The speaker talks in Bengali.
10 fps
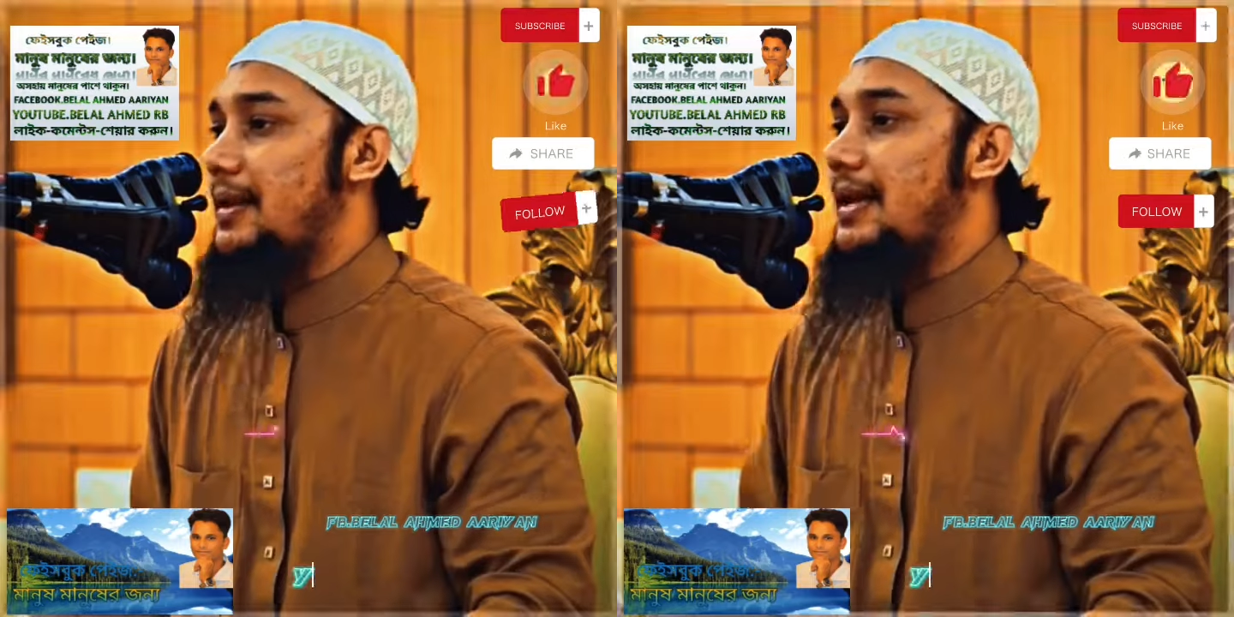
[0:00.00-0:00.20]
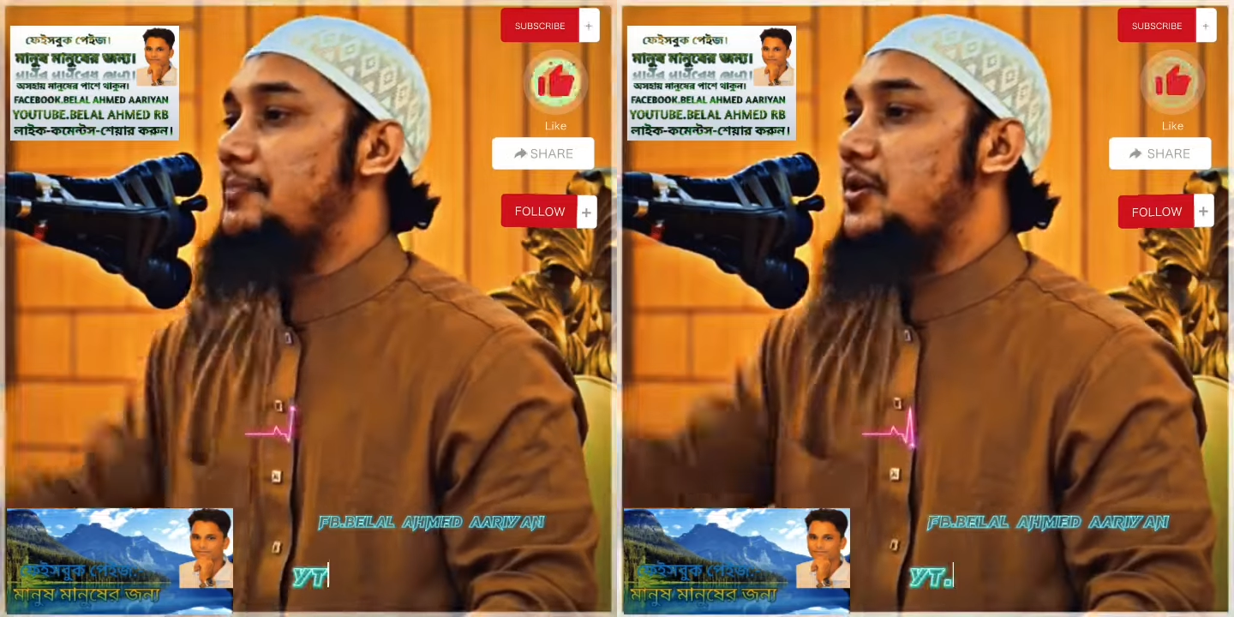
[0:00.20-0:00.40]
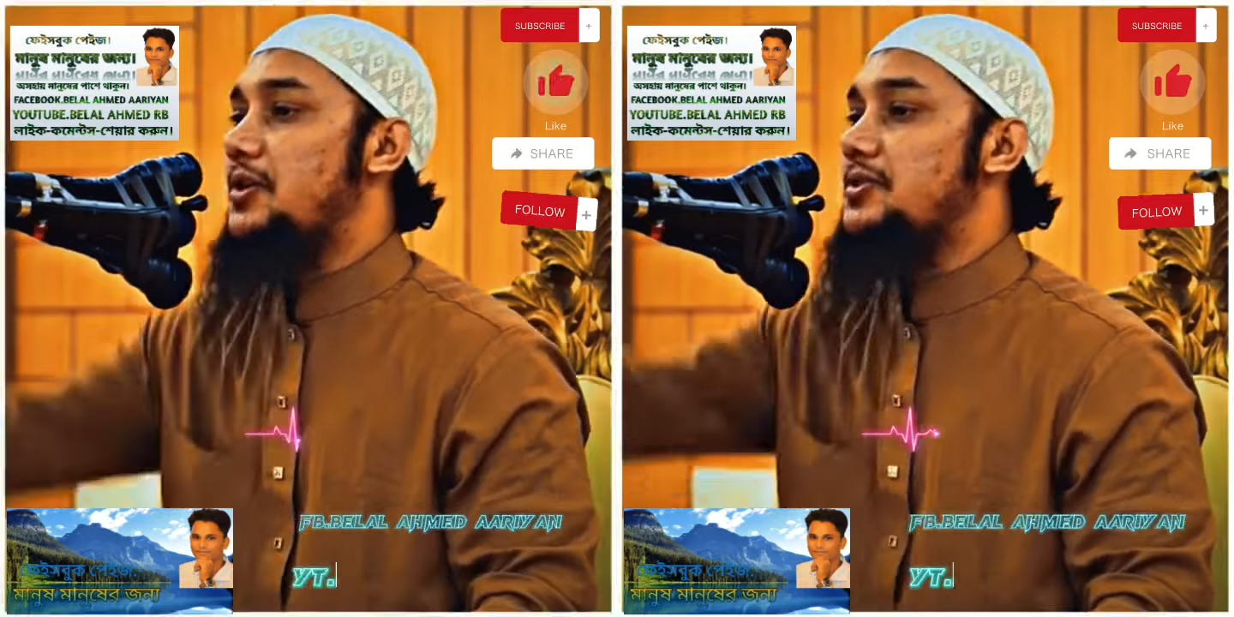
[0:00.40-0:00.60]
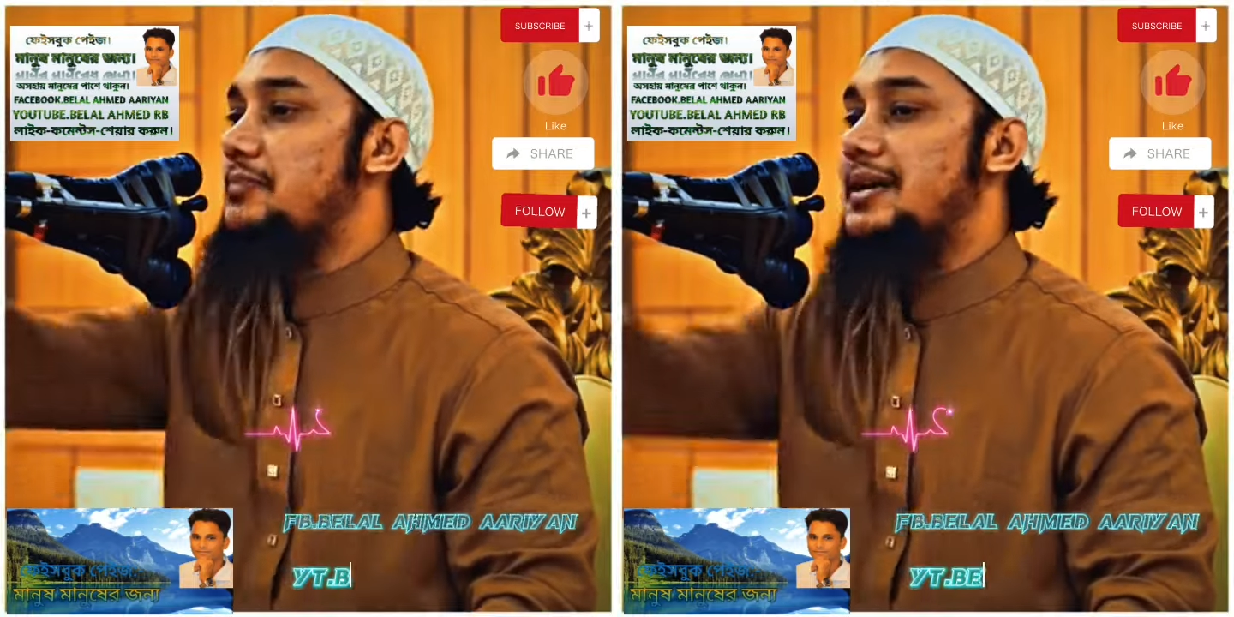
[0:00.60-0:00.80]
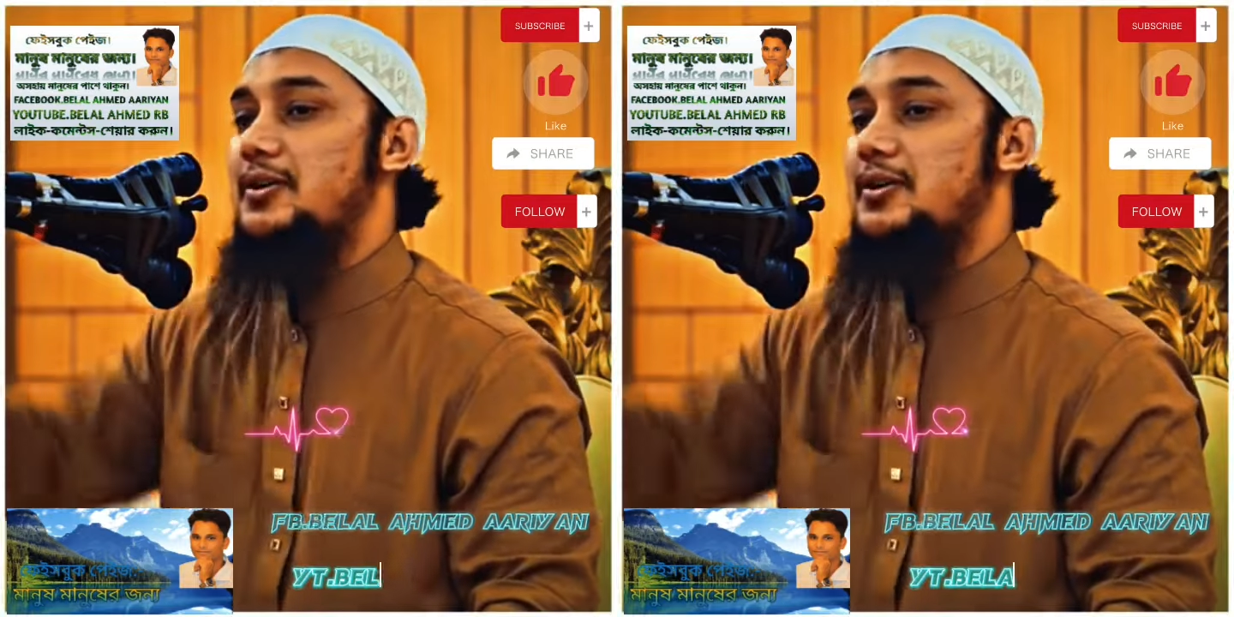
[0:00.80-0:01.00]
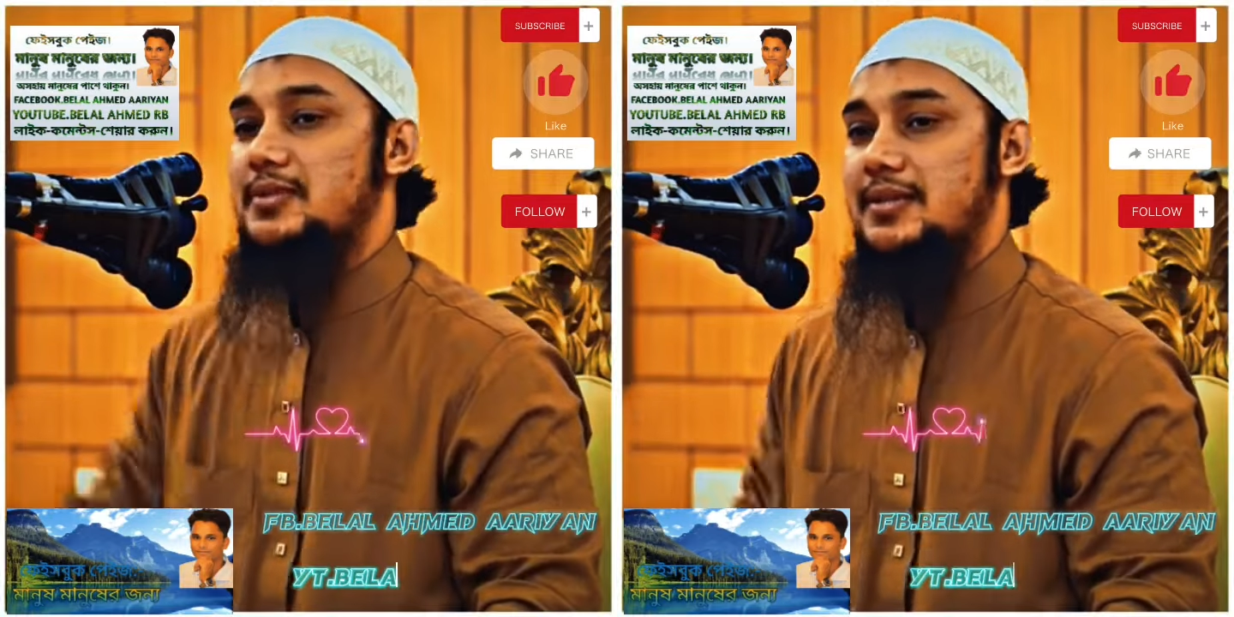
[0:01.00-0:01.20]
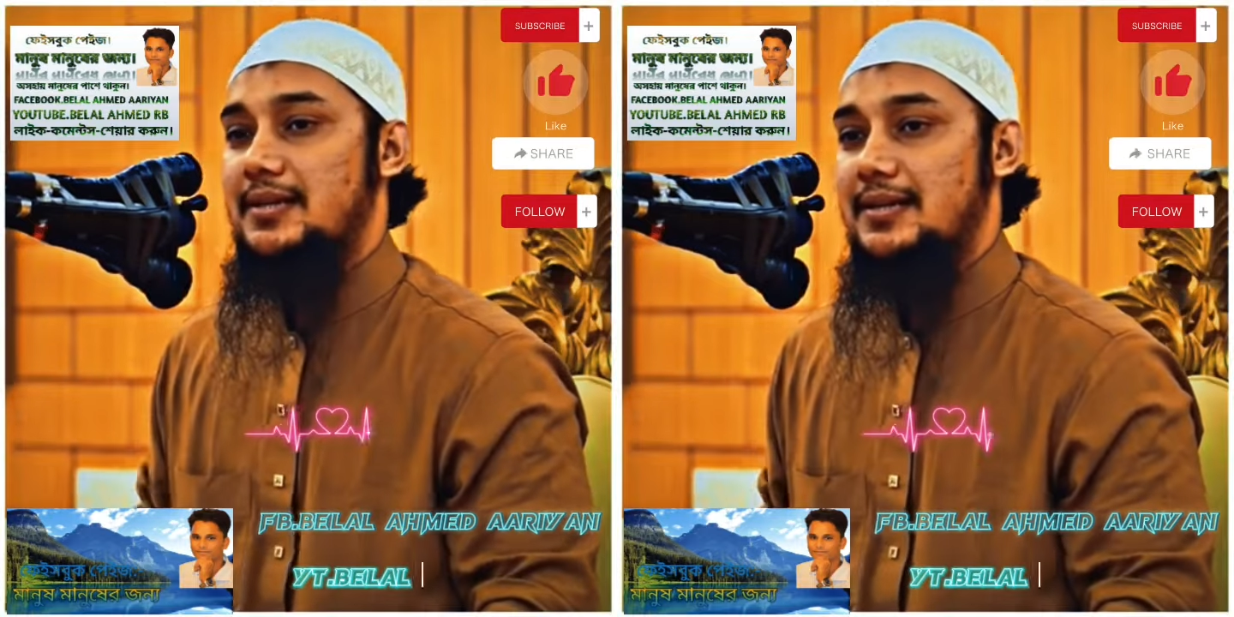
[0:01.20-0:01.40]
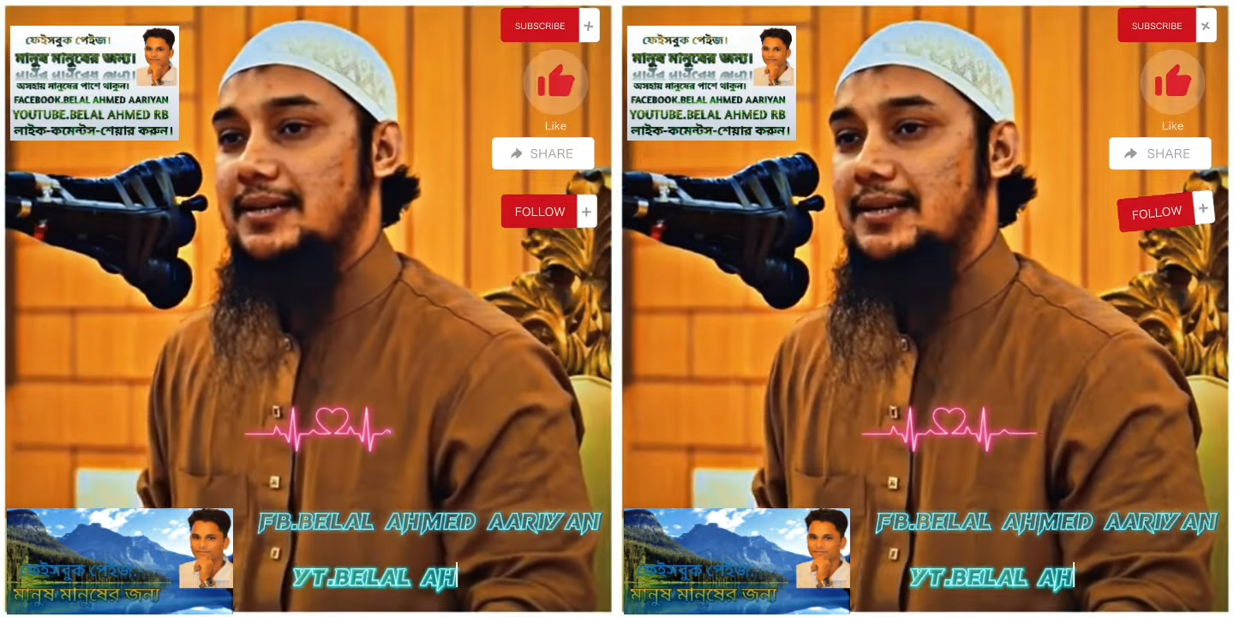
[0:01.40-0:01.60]
এই বয়সের মেয়েদের অবস্থা
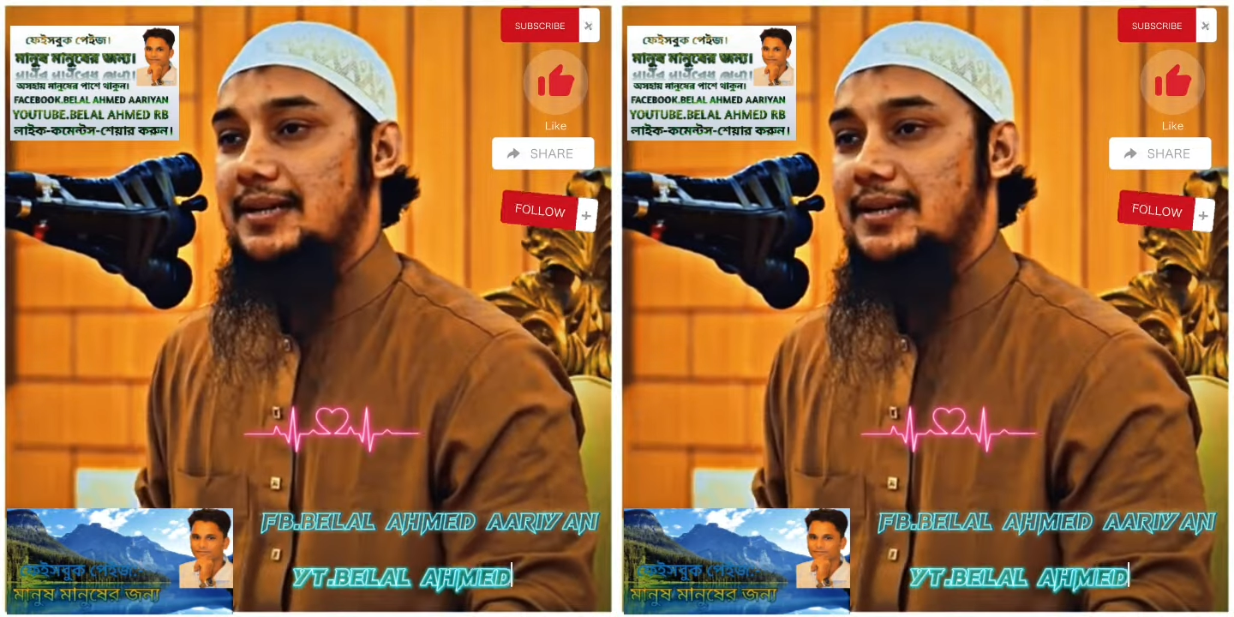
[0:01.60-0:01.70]
দেখেন